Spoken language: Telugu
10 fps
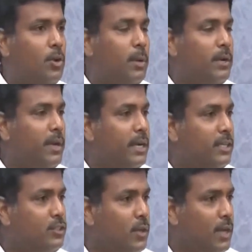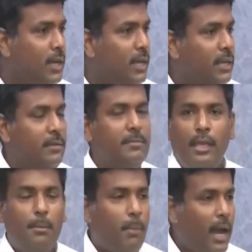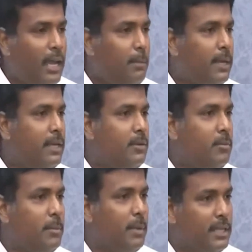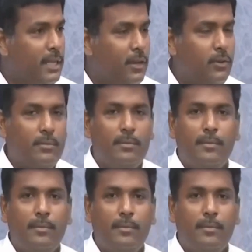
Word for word: దగ్గుబాటి వెంకటేశ్వరరావు గారిని ఈ మాయిల్ బకీరు మీ మరిది గారు